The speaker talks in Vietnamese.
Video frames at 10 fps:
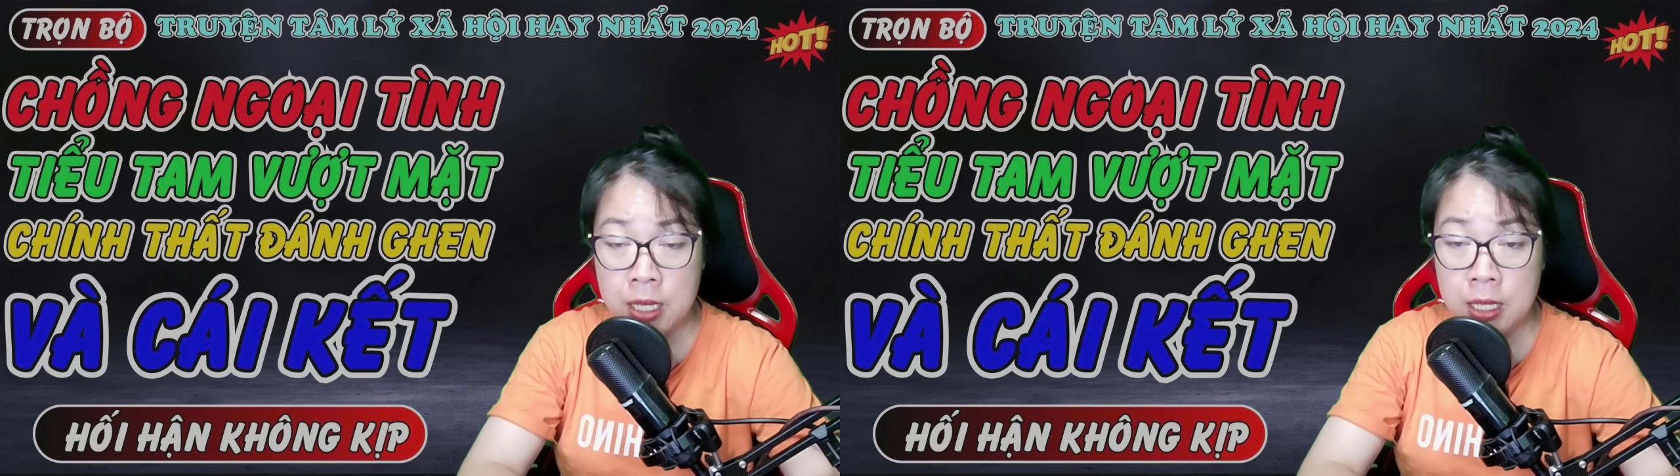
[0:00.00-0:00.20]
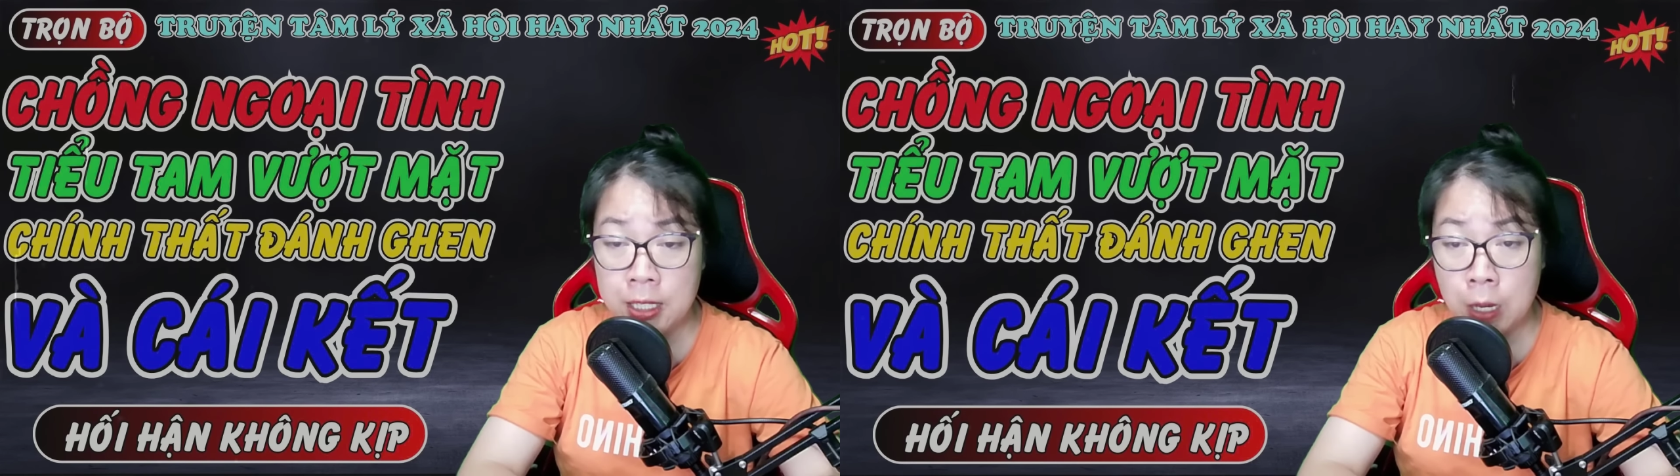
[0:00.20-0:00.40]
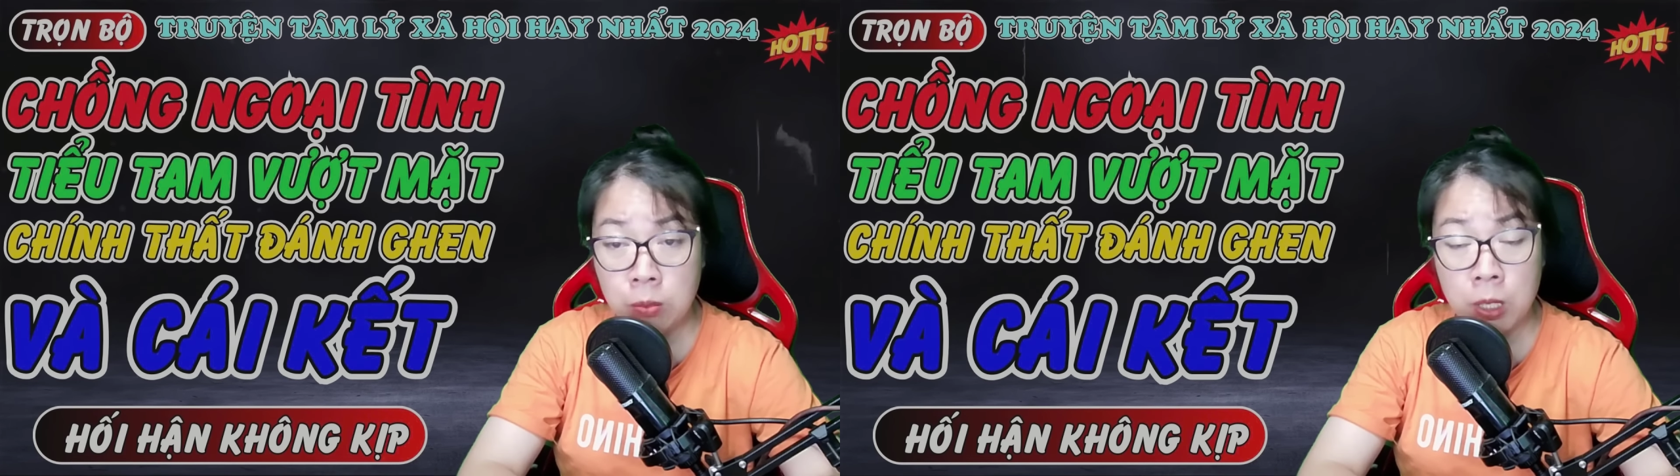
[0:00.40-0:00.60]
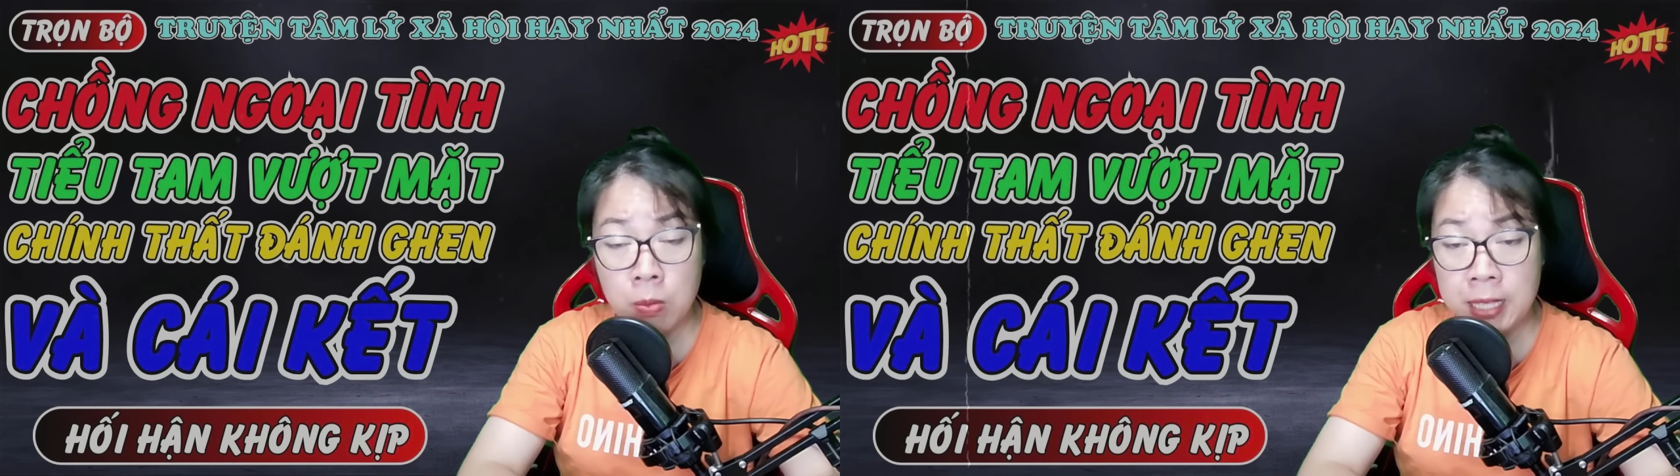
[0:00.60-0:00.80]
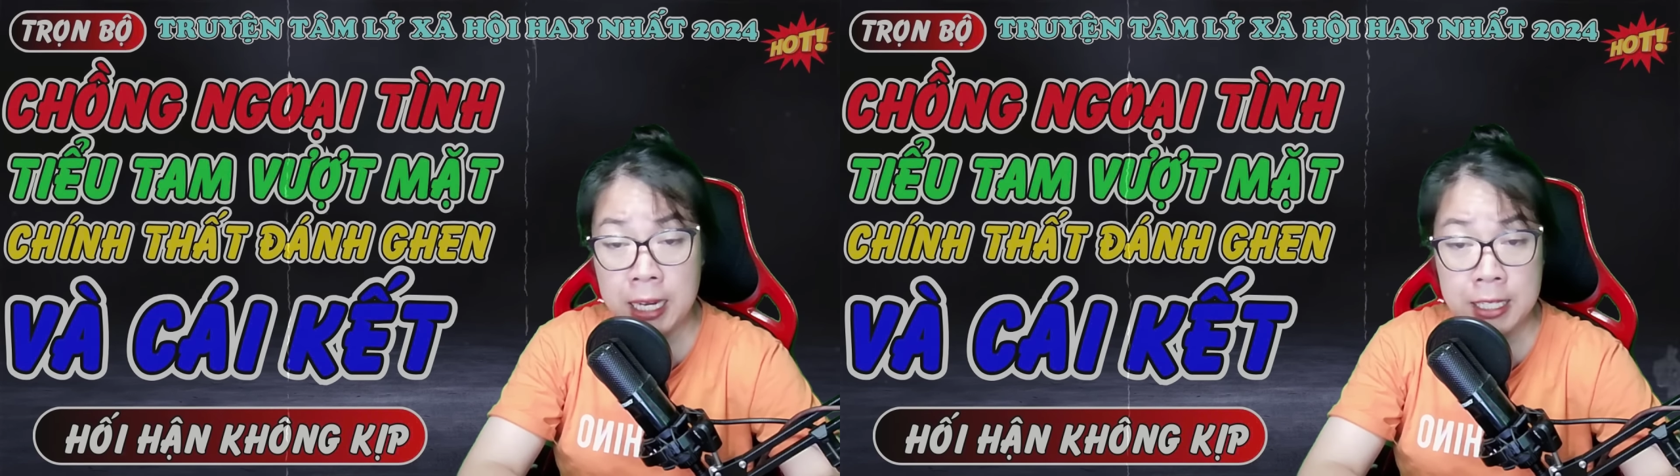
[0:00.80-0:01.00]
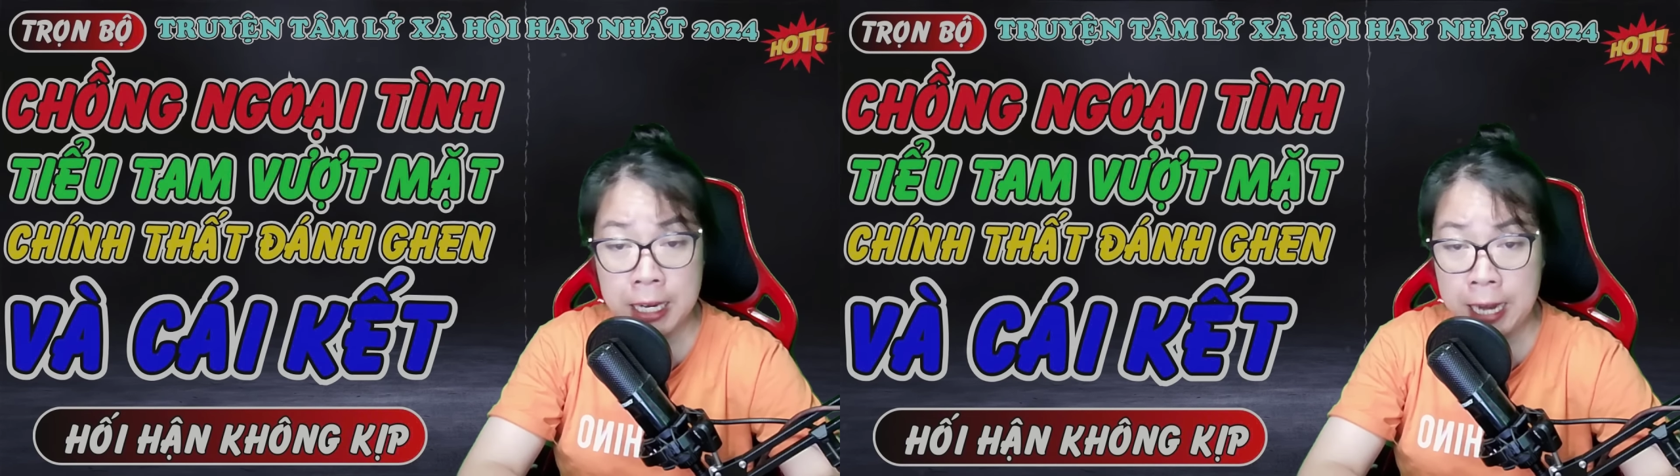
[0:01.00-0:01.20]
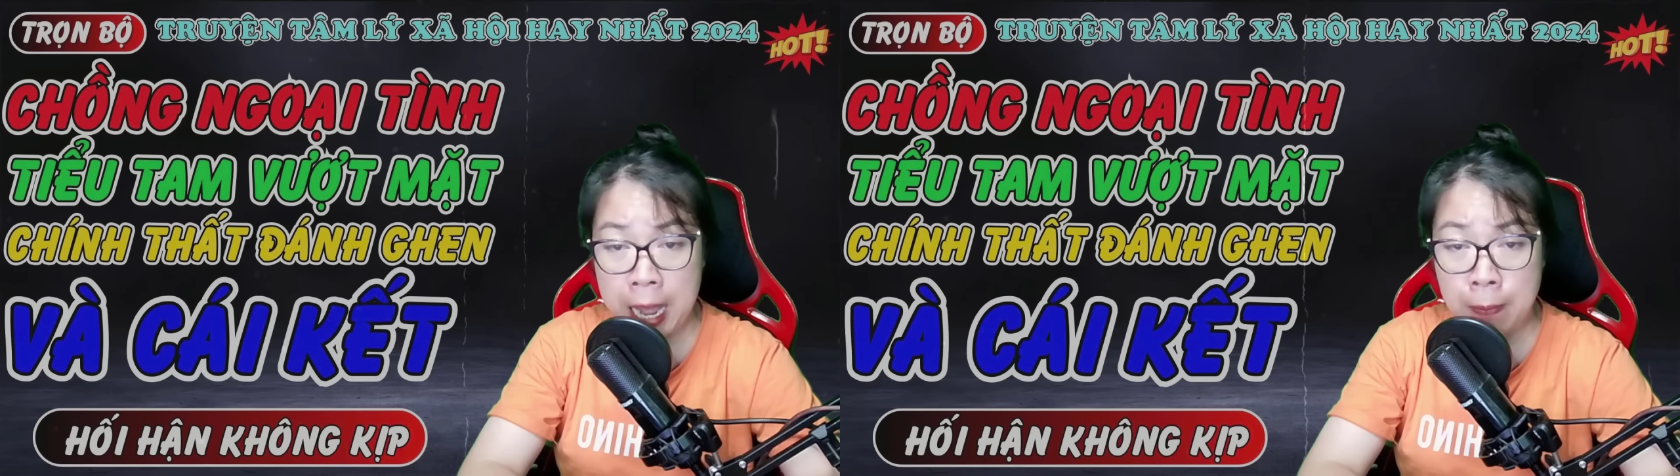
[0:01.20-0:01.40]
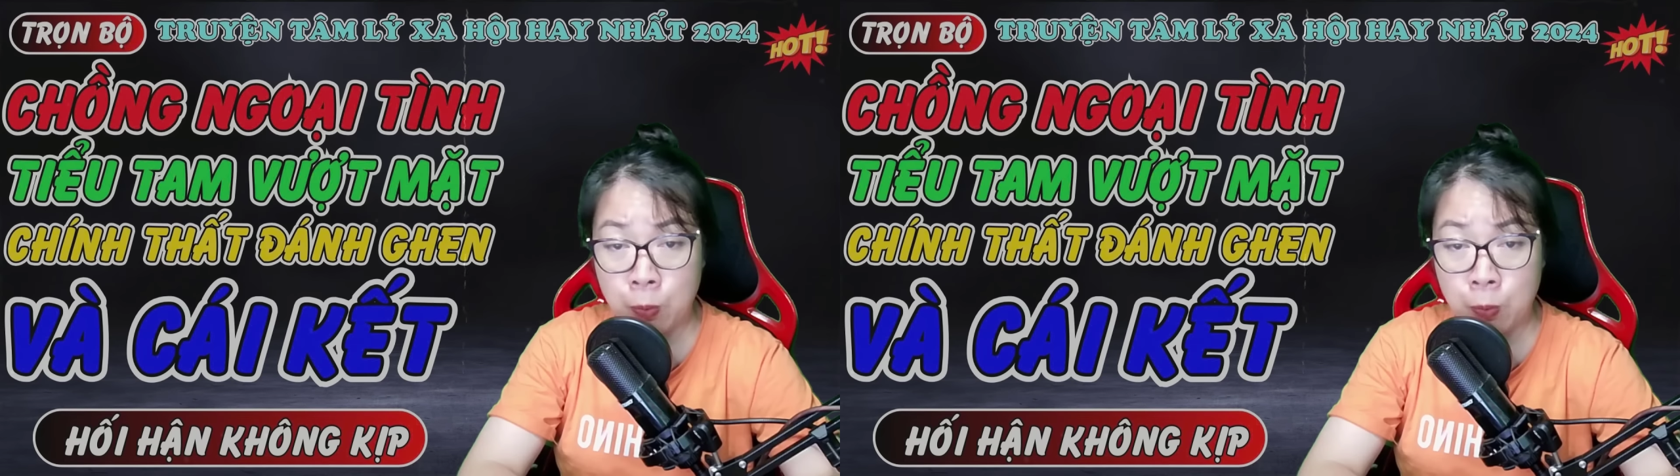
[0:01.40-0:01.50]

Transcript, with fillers: Trong không gian chật hẹp